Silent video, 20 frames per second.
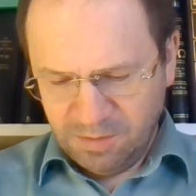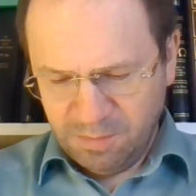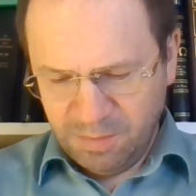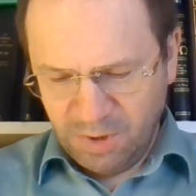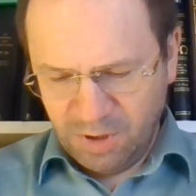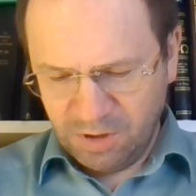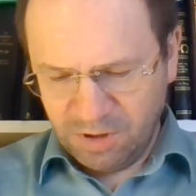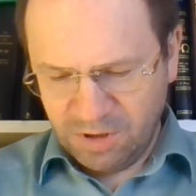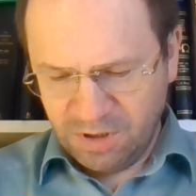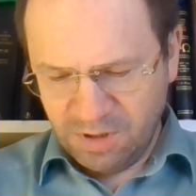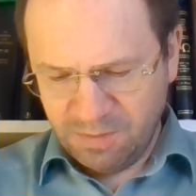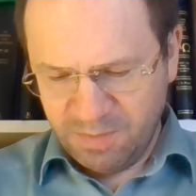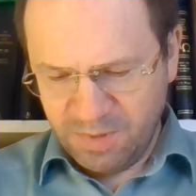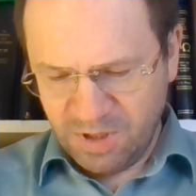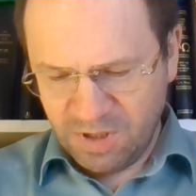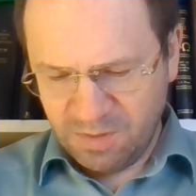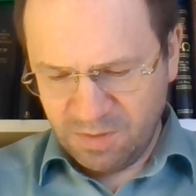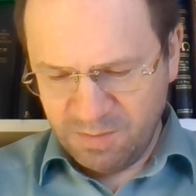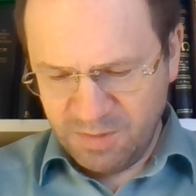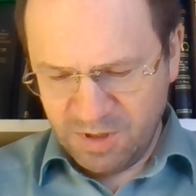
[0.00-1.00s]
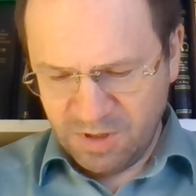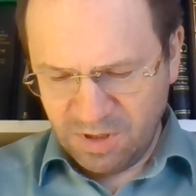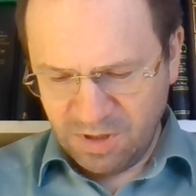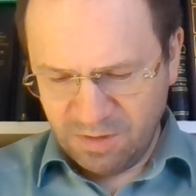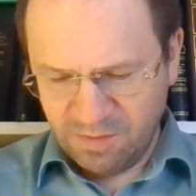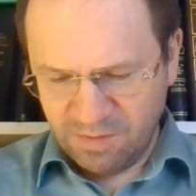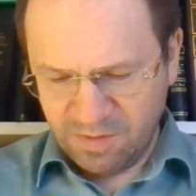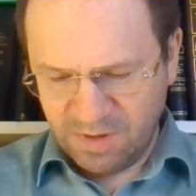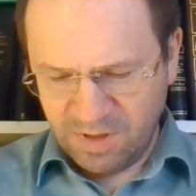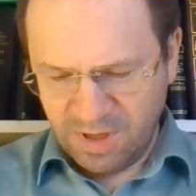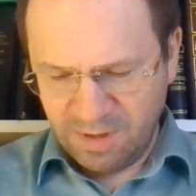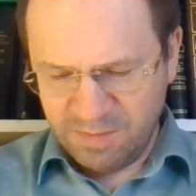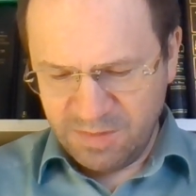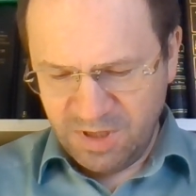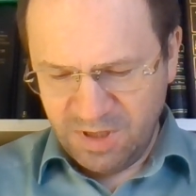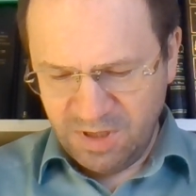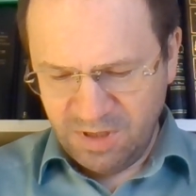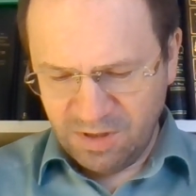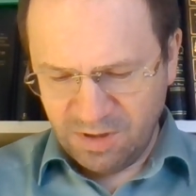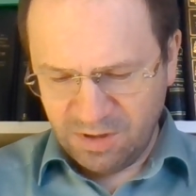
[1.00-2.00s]
Bo gdybyśmy się
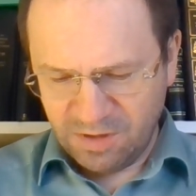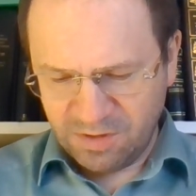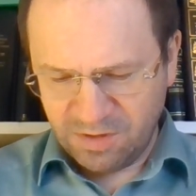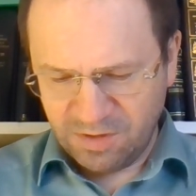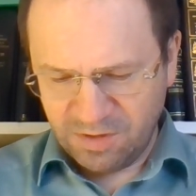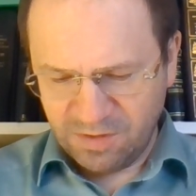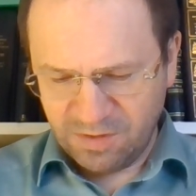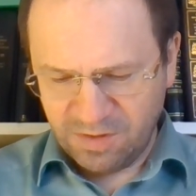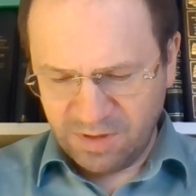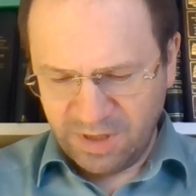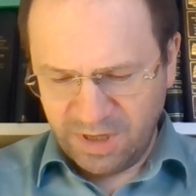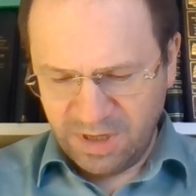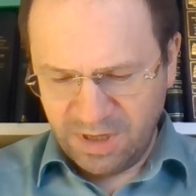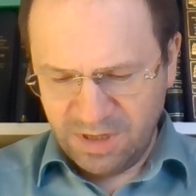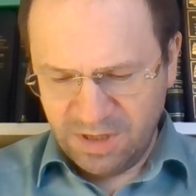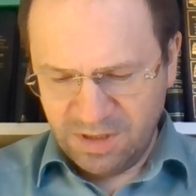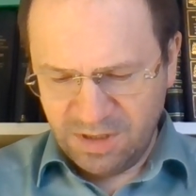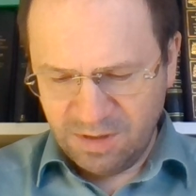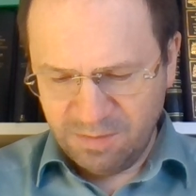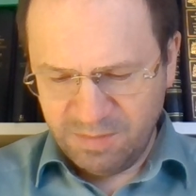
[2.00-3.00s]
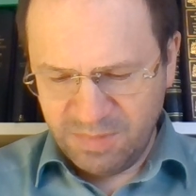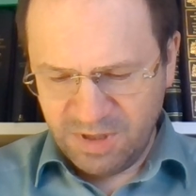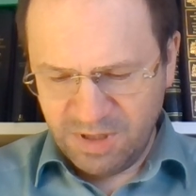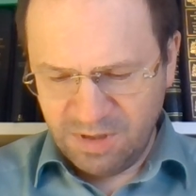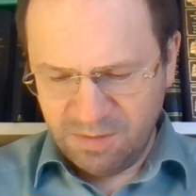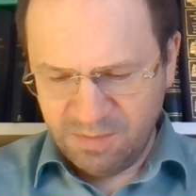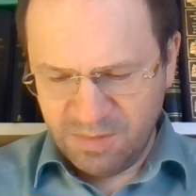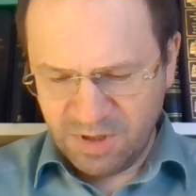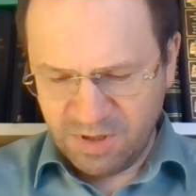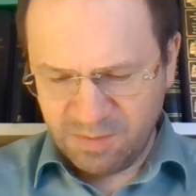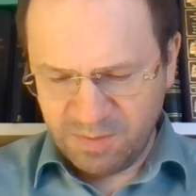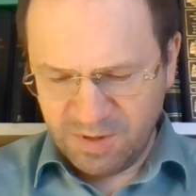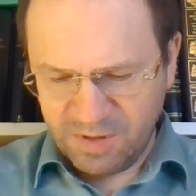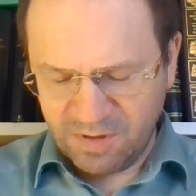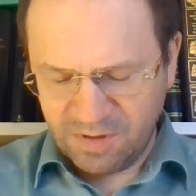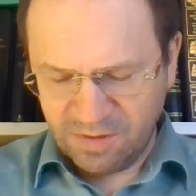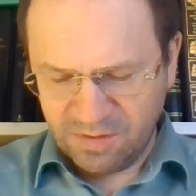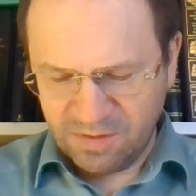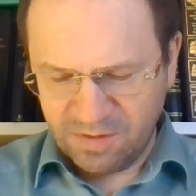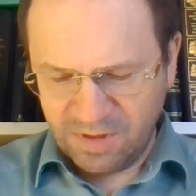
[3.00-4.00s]
sami osądzali, nie bylibyśmy
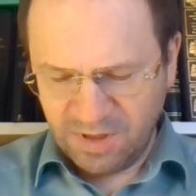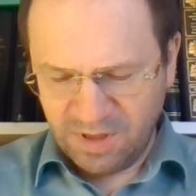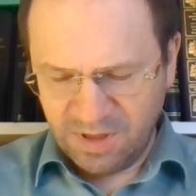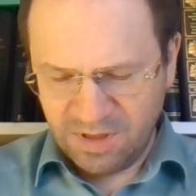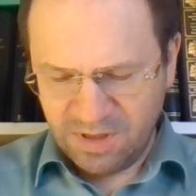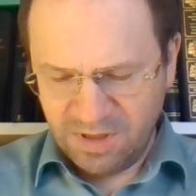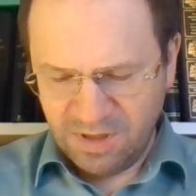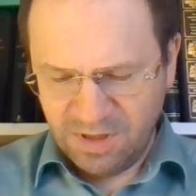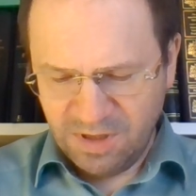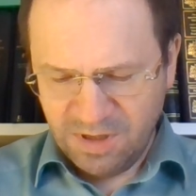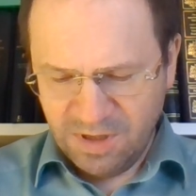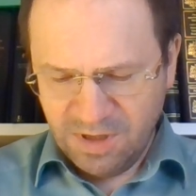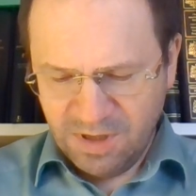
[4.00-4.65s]
sądzeni.